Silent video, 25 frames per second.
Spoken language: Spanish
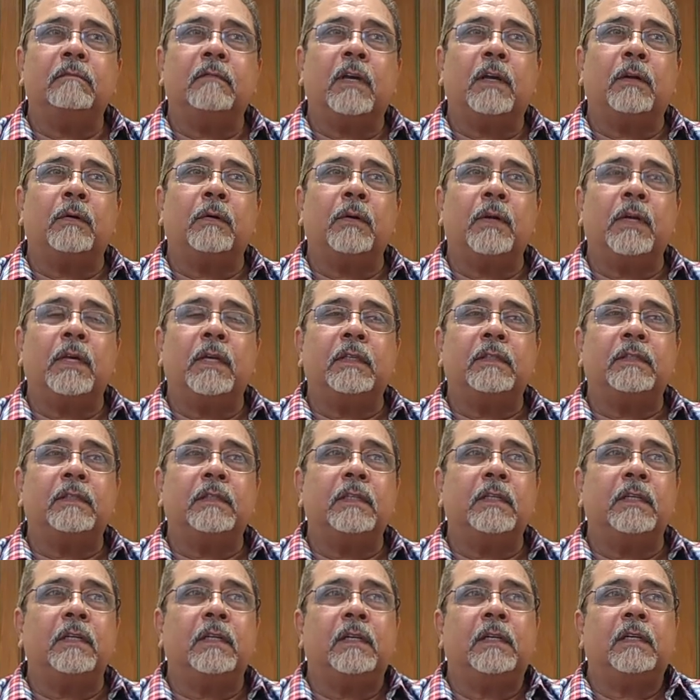creo que
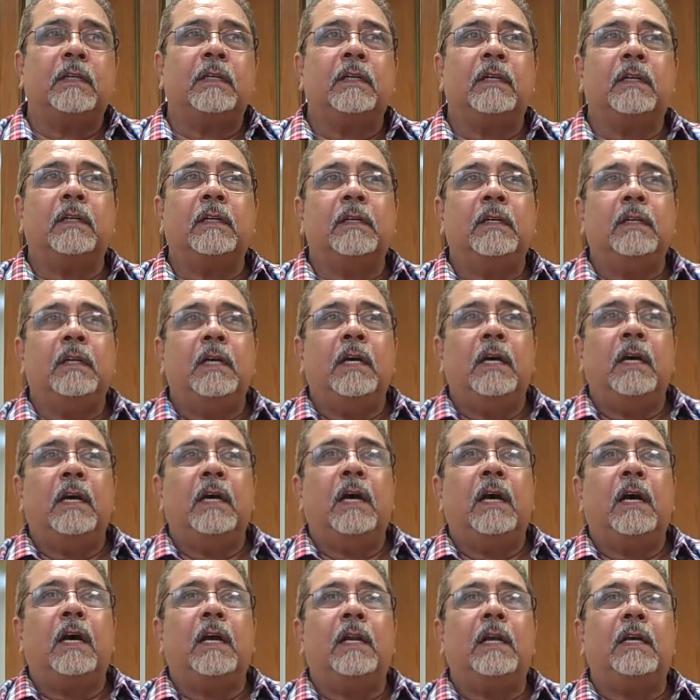sí, que
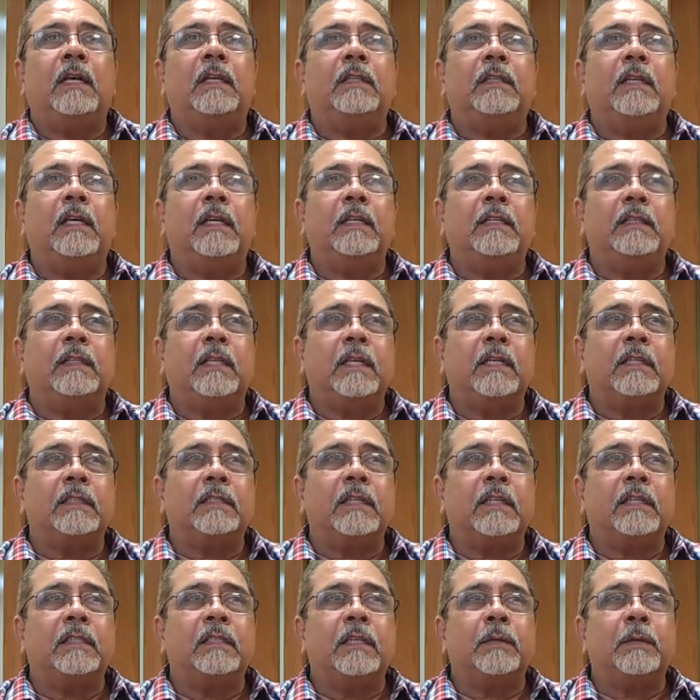a la gente le
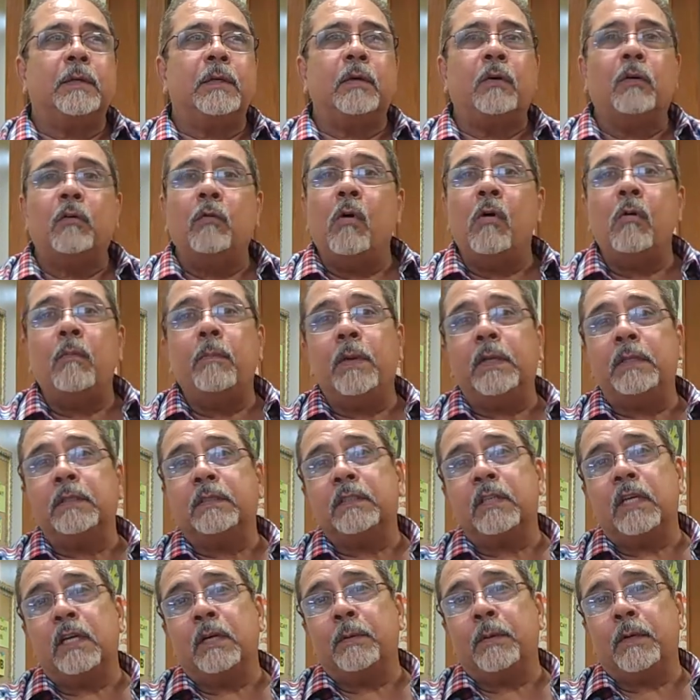interesa saber cómo
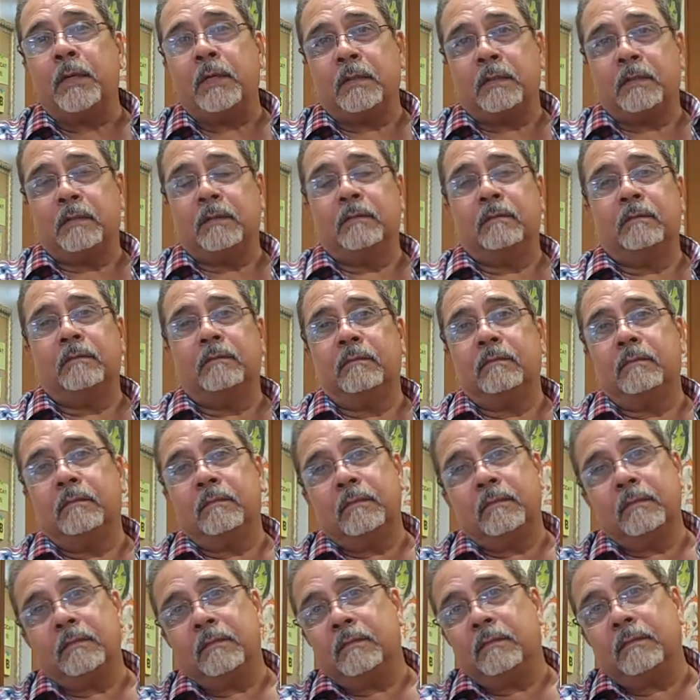pensaban
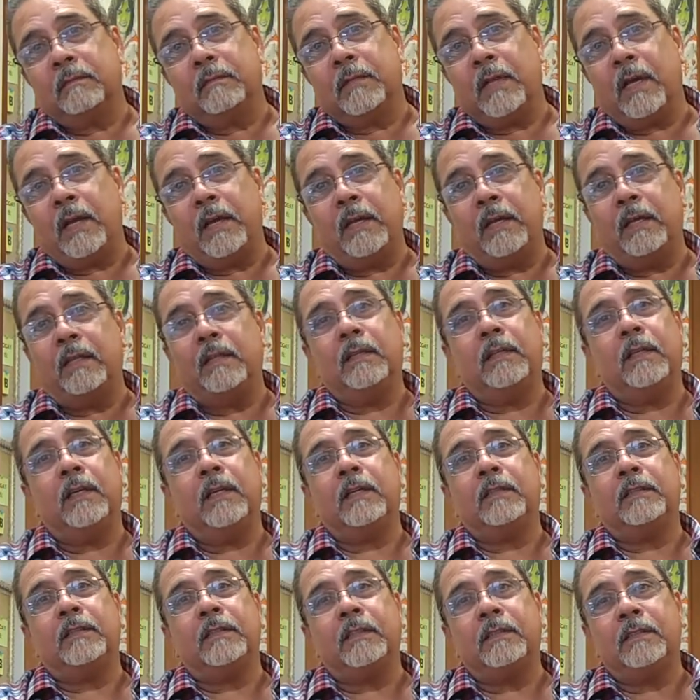la gente
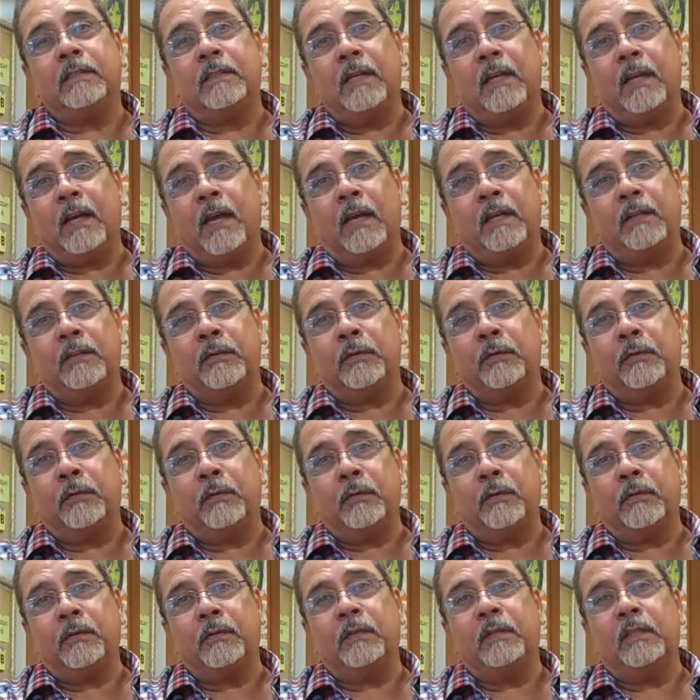hace 100 años,
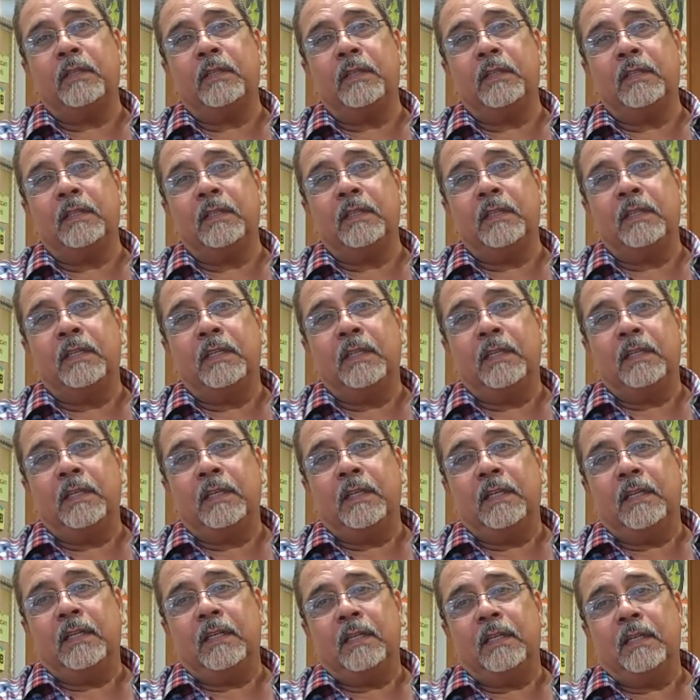¿no?
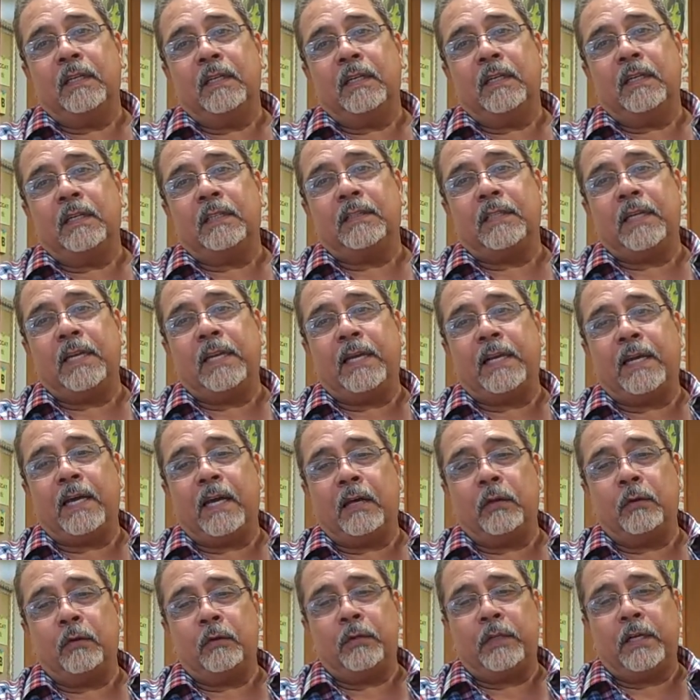Y ese
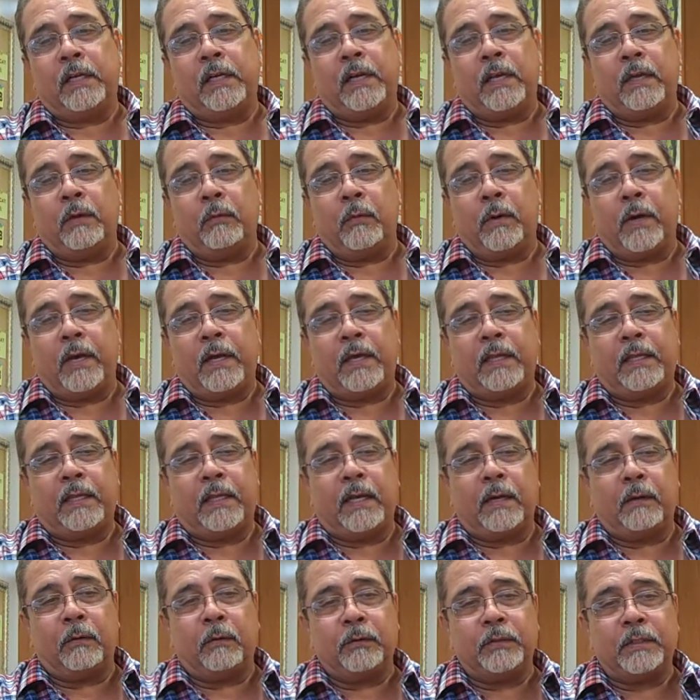legado del lenguaje,
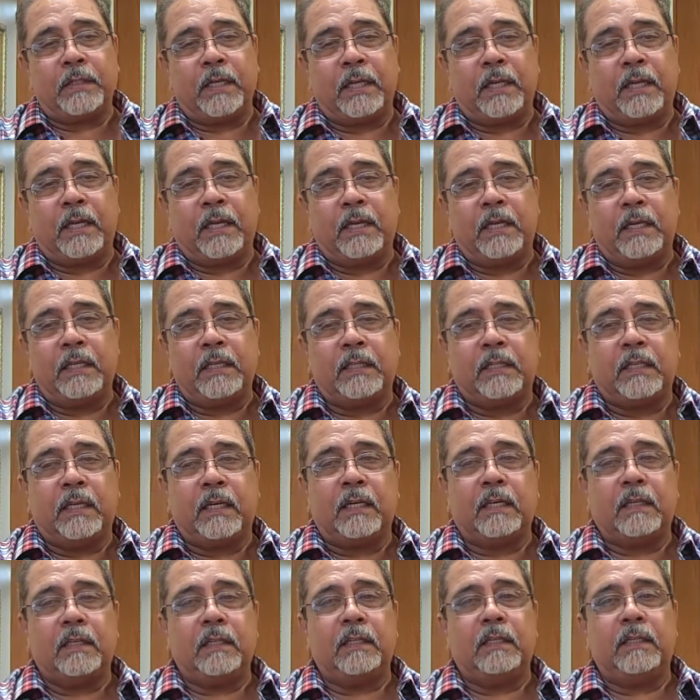de la cosa
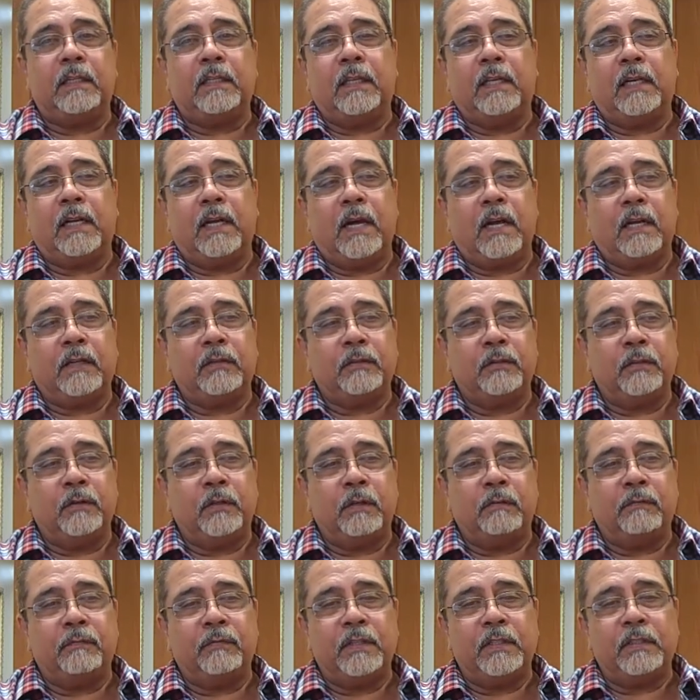escrita y de las
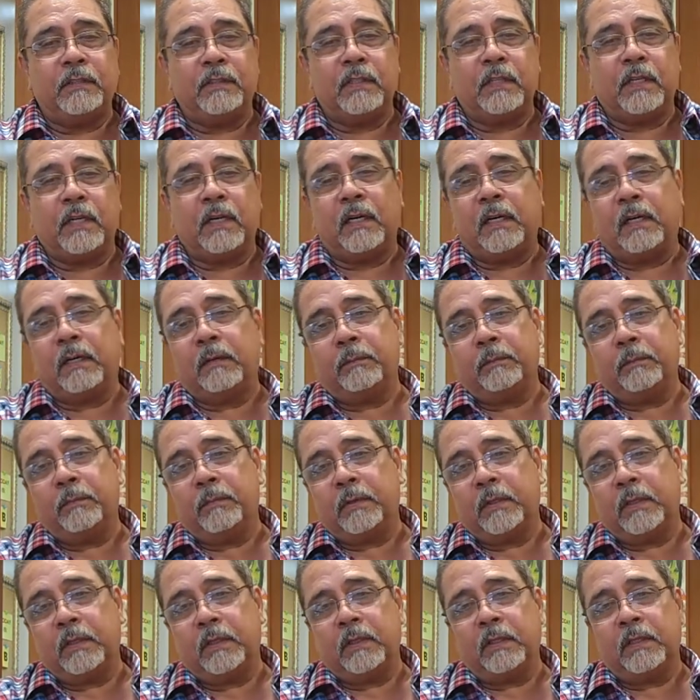acciones físicas,
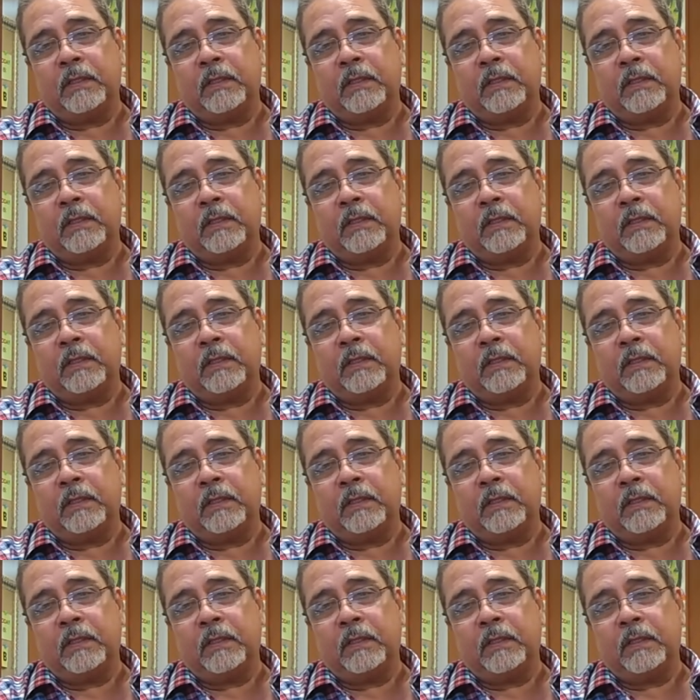pues